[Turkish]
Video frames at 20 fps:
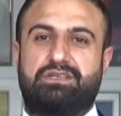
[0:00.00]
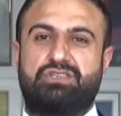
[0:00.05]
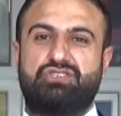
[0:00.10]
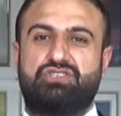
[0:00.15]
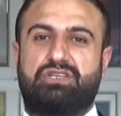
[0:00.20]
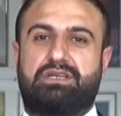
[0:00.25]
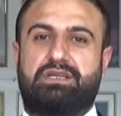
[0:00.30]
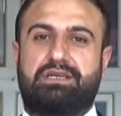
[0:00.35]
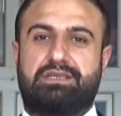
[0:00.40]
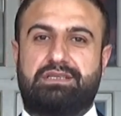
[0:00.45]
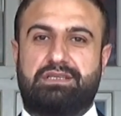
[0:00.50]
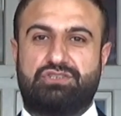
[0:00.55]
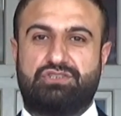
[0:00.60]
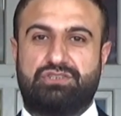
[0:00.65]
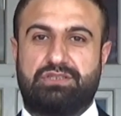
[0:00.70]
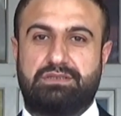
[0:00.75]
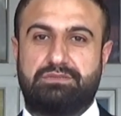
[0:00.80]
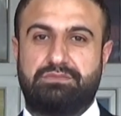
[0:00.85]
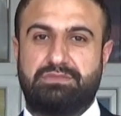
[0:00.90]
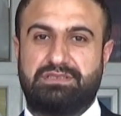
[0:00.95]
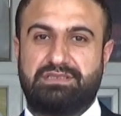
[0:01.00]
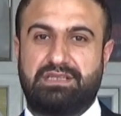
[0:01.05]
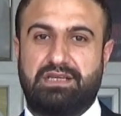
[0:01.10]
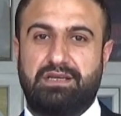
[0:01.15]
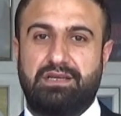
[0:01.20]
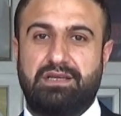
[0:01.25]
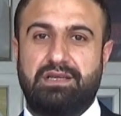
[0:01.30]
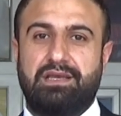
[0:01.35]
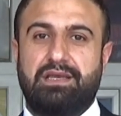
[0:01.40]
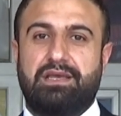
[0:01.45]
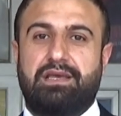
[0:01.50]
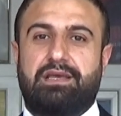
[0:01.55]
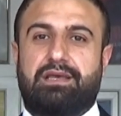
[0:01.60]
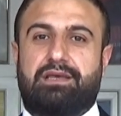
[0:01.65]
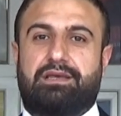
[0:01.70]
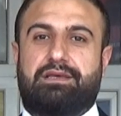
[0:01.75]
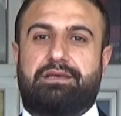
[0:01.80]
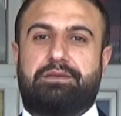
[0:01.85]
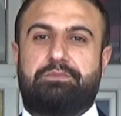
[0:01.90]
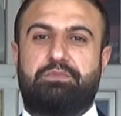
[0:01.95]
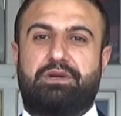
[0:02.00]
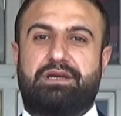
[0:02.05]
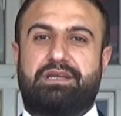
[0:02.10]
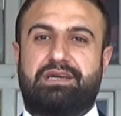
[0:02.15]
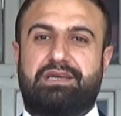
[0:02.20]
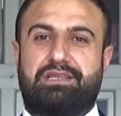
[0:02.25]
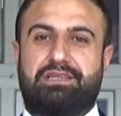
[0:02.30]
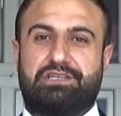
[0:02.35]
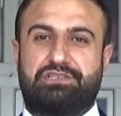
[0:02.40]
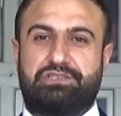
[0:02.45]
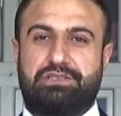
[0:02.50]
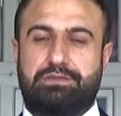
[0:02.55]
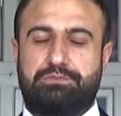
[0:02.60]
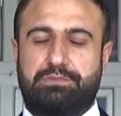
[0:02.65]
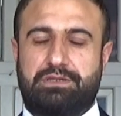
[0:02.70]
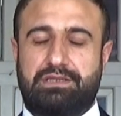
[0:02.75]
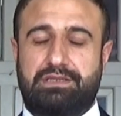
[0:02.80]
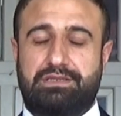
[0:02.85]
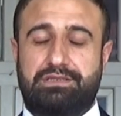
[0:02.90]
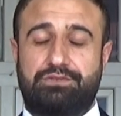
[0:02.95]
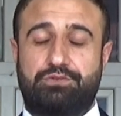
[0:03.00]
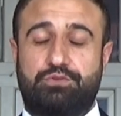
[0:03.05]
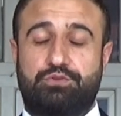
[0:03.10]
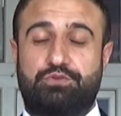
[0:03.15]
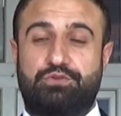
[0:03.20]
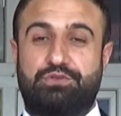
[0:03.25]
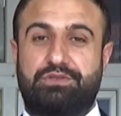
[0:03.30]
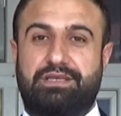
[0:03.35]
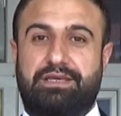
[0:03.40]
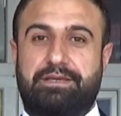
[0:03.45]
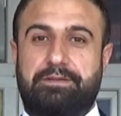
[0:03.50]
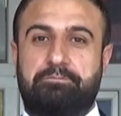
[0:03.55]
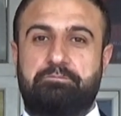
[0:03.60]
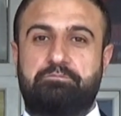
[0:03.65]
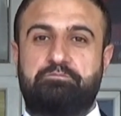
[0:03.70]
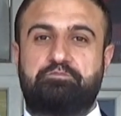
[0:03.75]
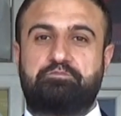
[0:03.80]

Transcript: iş arkadaşlarımıza e, markalaşlamaları yönünde